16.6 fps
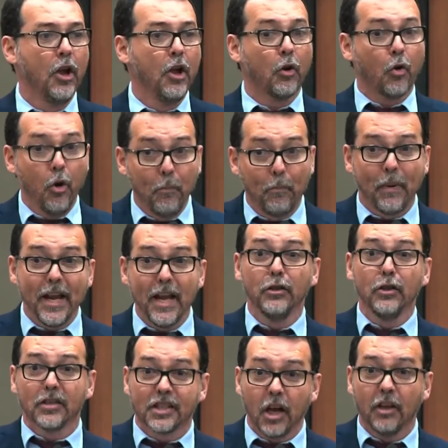
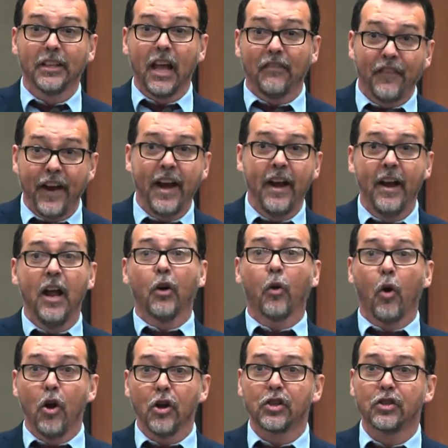cumprindo o seu dever
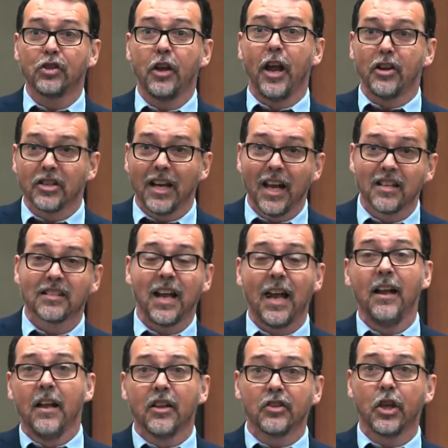constitucional de
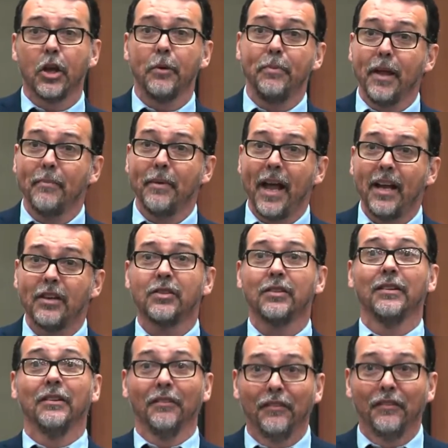legislar sobre o meio ambiente,
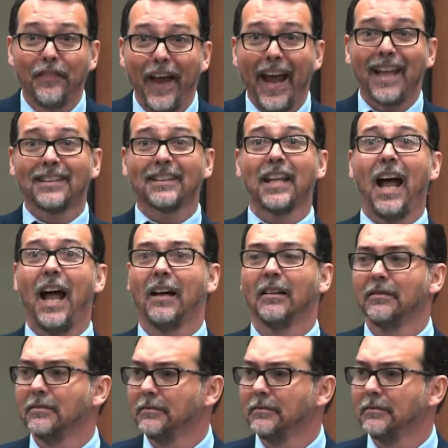veta.